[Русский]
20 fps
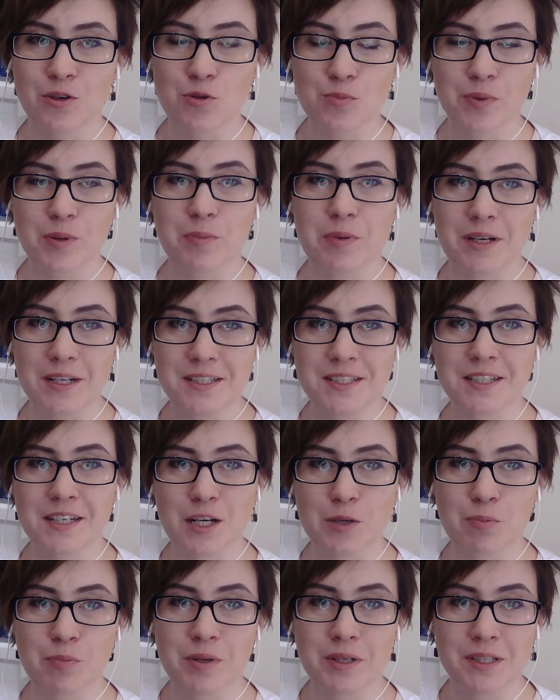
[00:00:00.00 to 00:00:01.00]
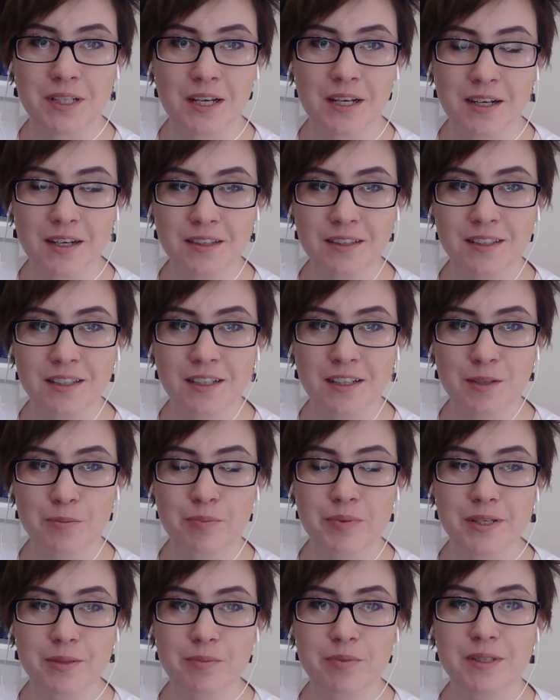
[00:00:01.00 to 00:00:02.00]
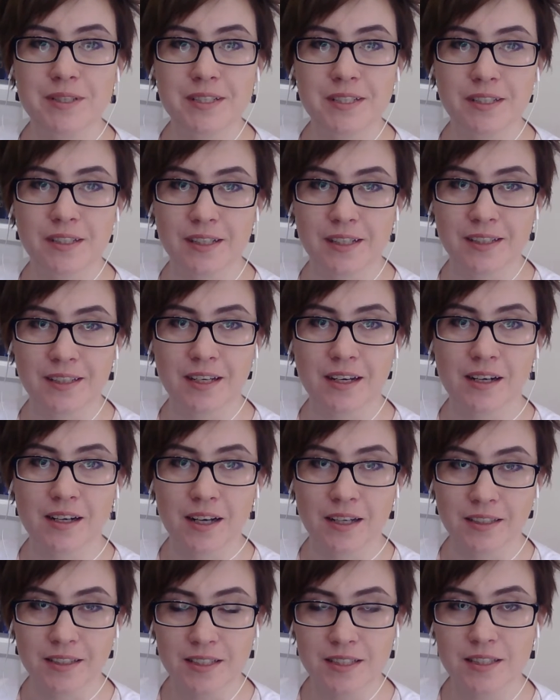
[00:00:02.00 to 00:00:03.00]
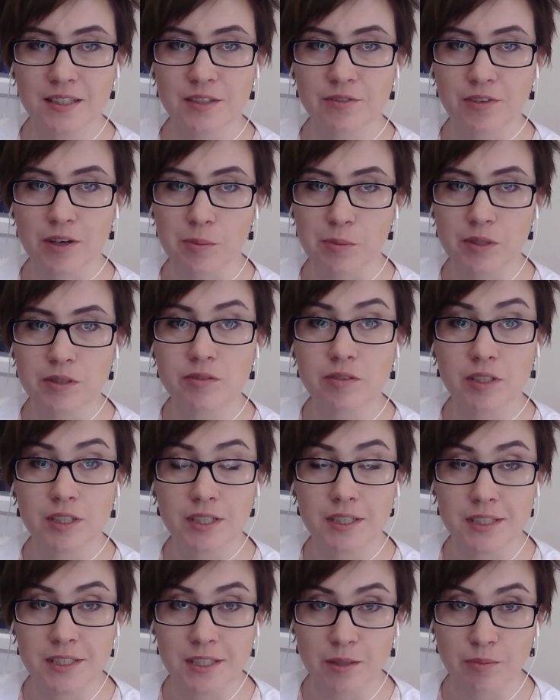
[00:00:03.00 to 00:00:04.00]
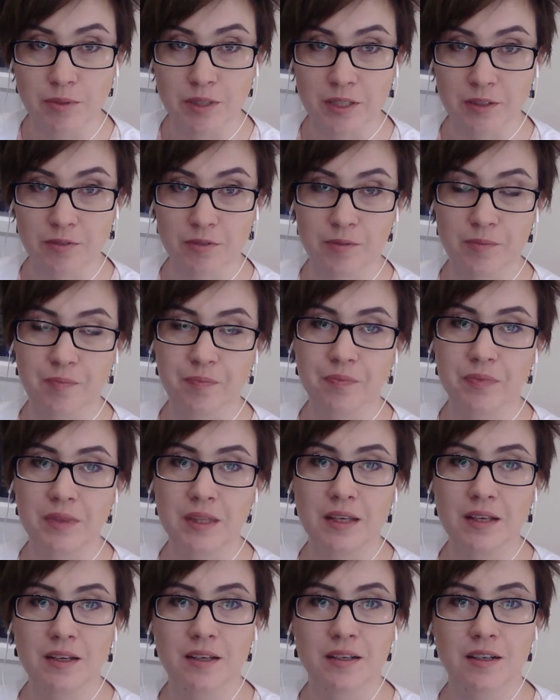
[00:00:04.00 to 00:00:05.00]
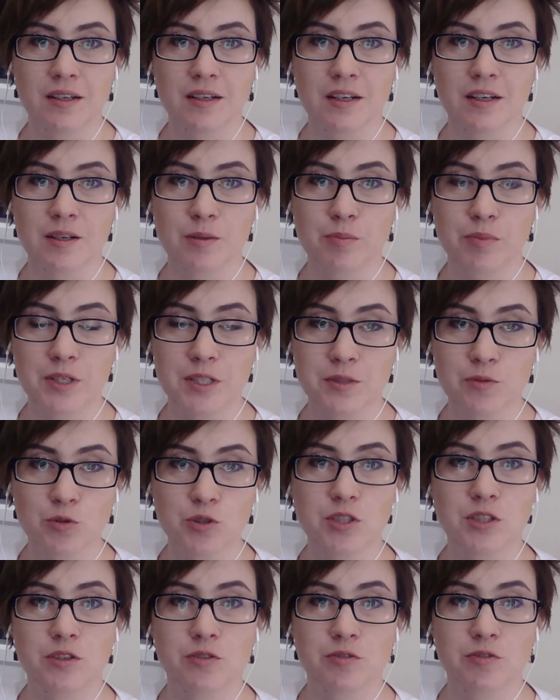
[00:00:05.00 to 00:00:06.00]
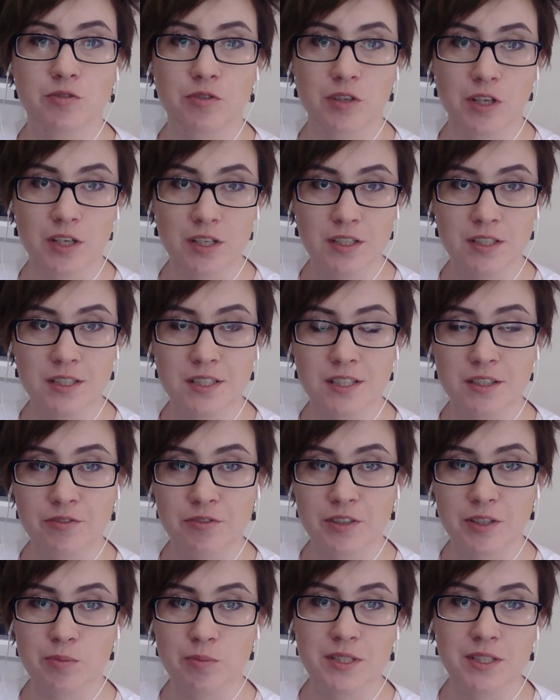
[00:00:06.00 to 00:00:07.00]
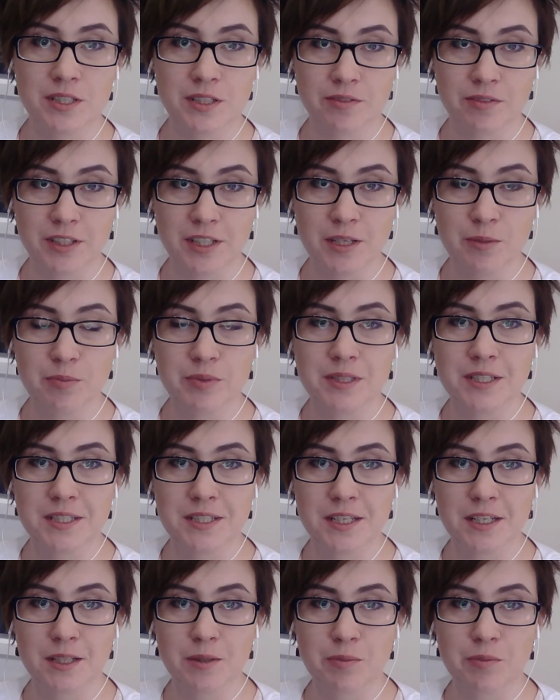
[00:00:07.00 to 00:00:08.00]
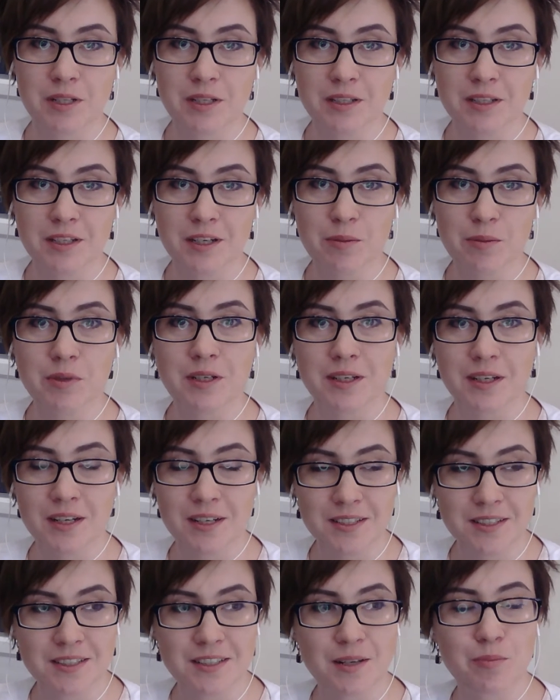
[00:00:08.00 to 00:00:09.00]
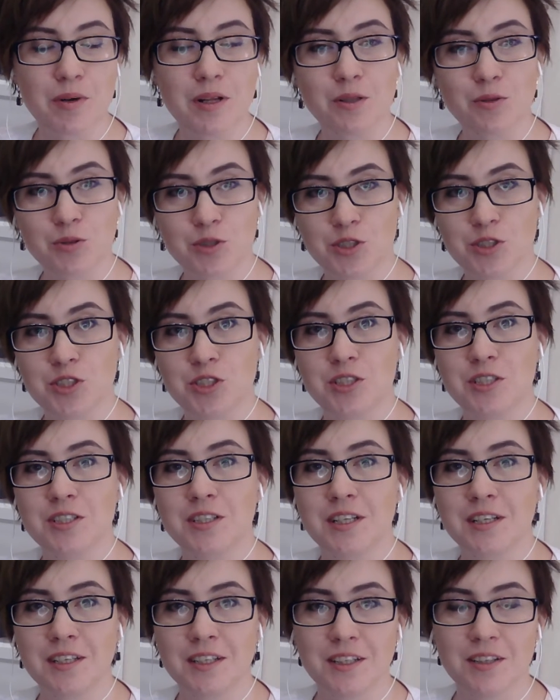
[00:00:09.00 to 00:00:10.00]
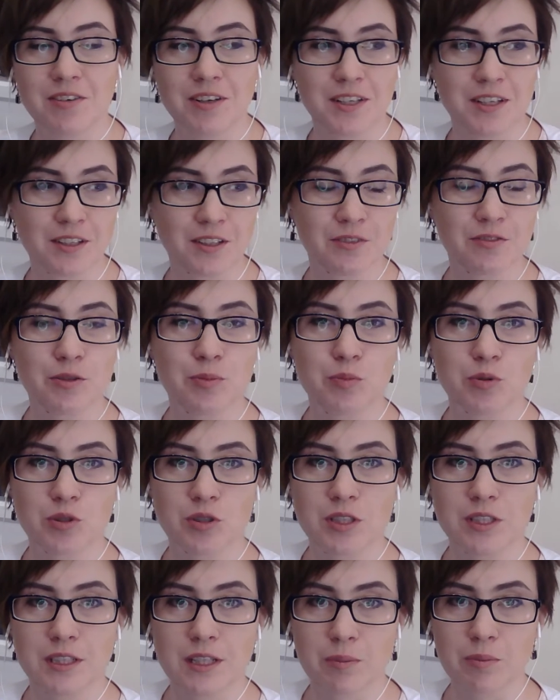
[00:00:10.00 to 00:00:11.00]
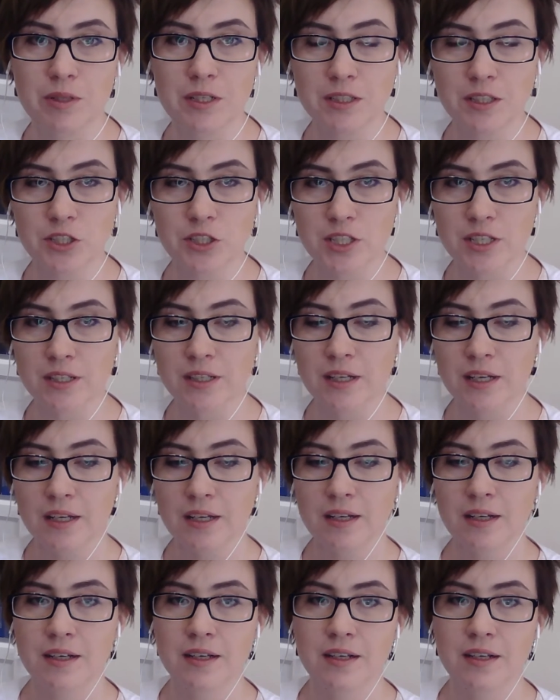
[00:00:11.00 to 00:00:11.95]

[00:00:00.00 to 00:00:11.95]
таком препарате, как проноран или перебедил. Это агонист дофаминовых рецепторов. А, Производит Франция, фирма Сервье, 50 мг, красные оболочечные такие двояко выпуклые таблеточки.